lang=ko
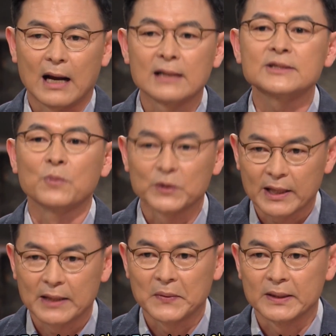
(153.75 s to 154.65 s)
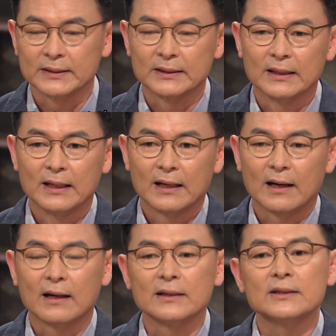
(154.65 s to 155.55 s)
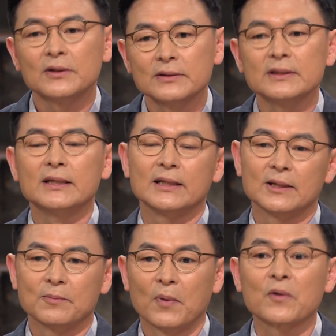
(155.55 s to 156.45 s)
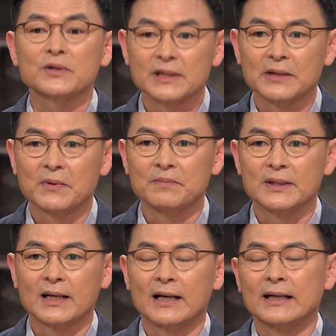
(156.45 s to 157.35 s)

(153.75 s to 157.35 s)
알지 못하게 되는 아, 이런 일이 벌어지게 됩니다.